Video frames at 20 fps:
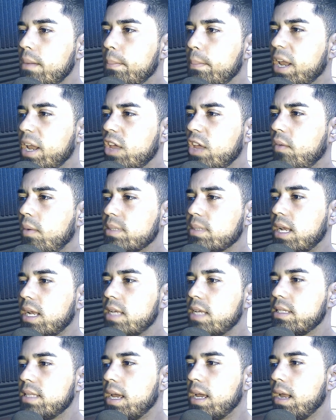Para ello vamos a
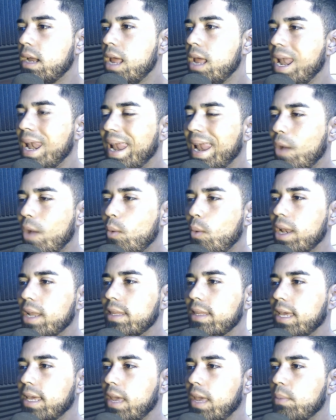necesitar la wallet
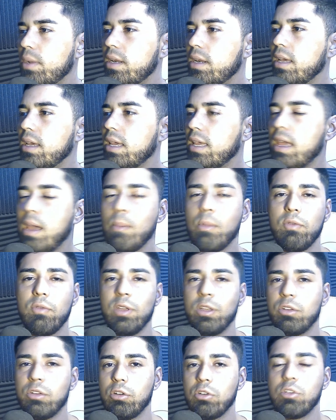de Kepler que ya hemos
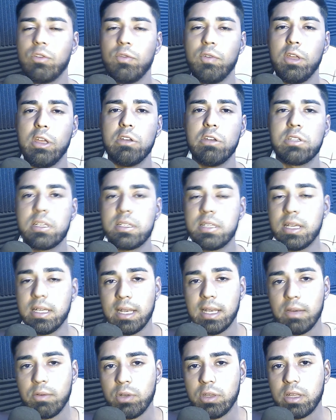visto en otros videos, así que te
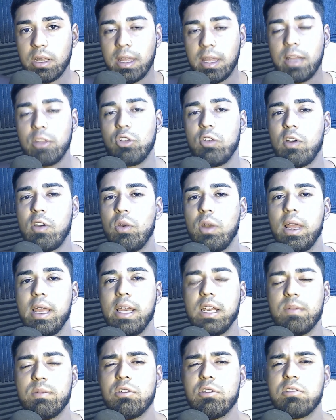la voy a estar dejando bajo la
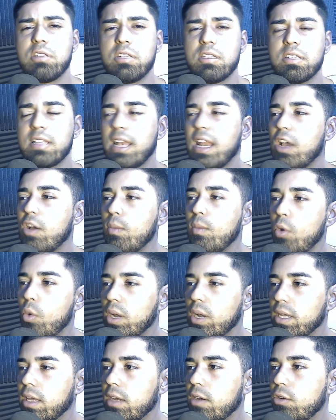descripción, se instala como
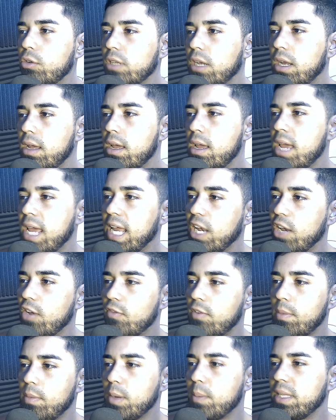cualquier otra, nos va
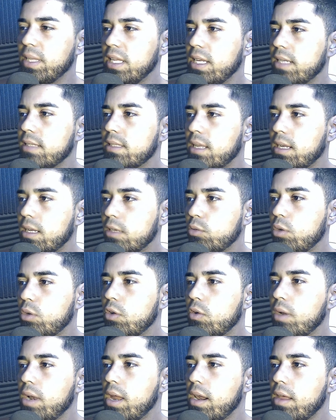a permitir interactuar
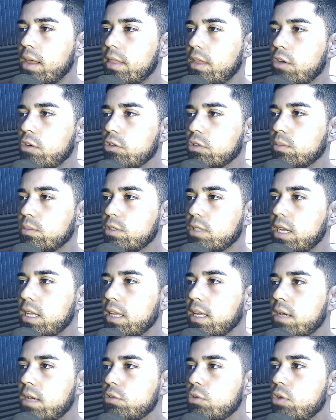con la red de Cosmos. En este
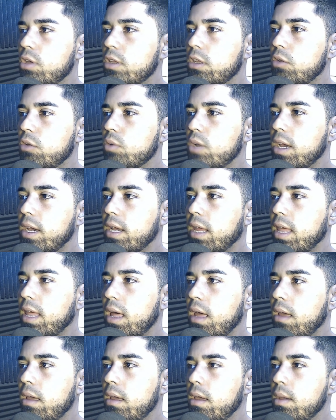caso yo ya tengo una
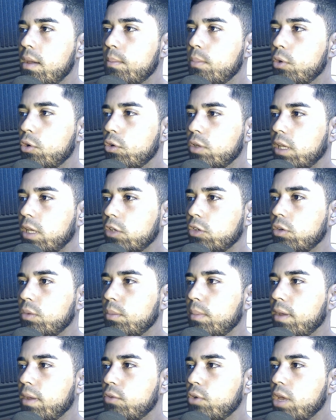creada, por lo tanto
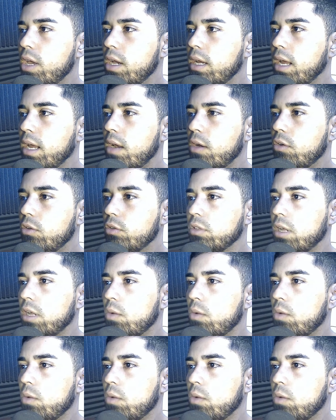me voy a crear otra, ¿de